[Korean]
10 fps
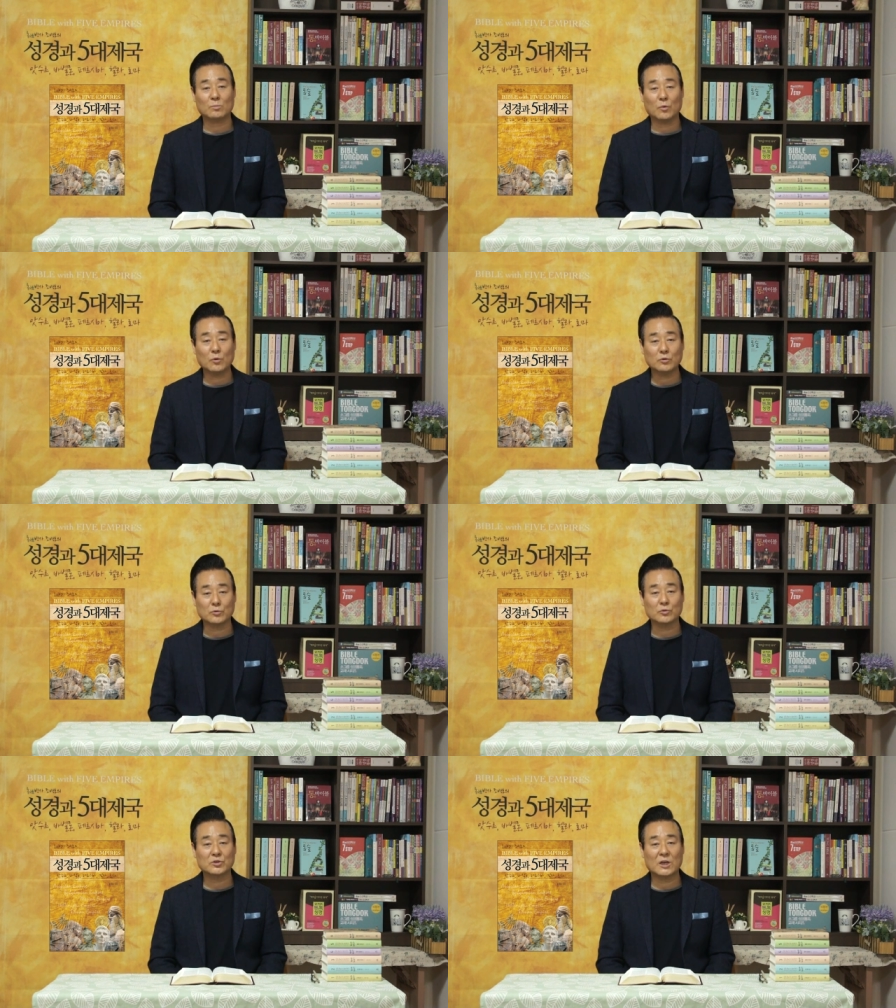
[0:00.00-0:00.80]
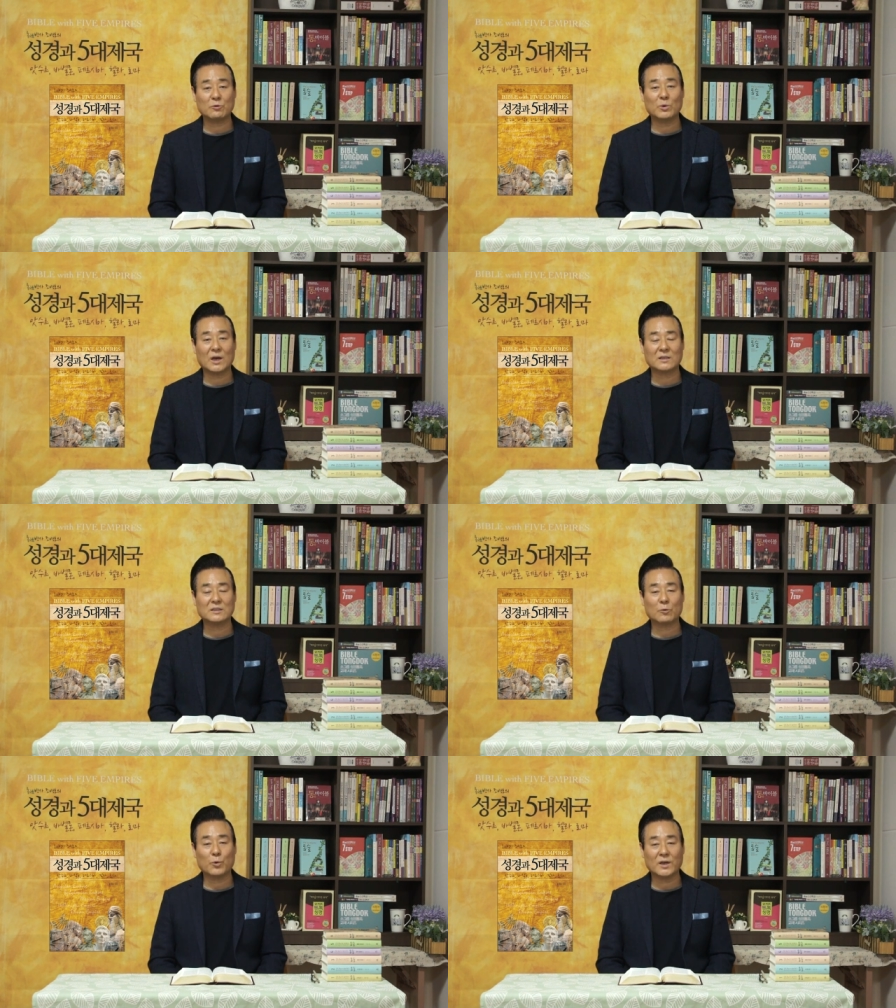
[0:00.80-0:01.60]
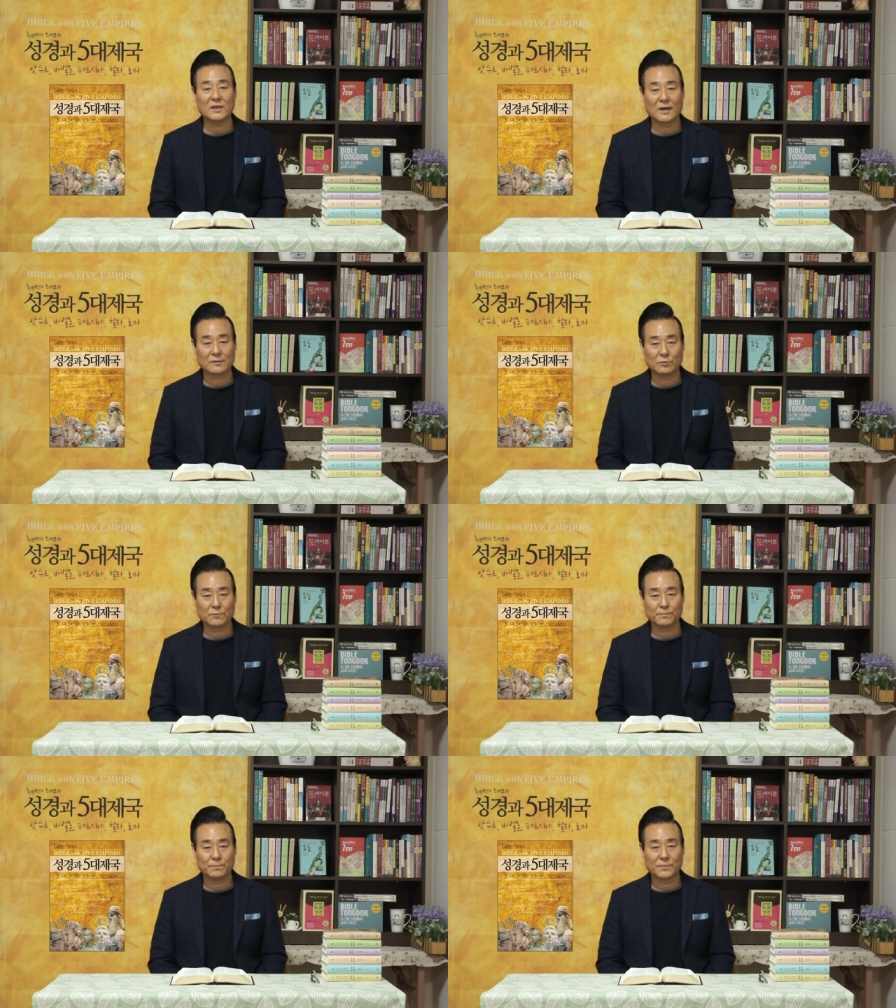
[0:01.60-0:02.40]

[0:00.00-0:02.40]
모두 제 위에 앉아 회개하고